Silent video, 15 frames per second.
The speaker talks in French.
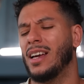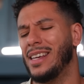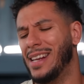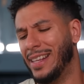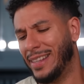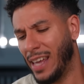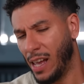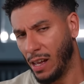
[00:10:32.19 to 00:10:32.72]
il
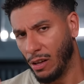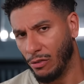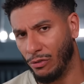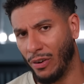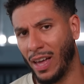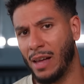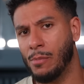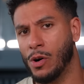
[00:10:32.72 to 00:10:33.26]
était
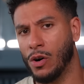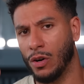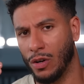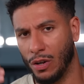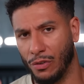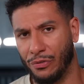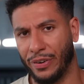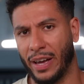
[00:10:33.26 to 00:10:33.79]
vraiment,
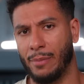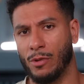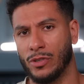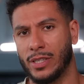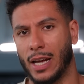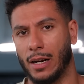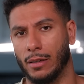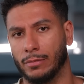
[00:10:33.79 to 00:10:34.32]
vraiment
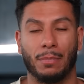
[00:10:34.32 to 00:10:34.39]
sale.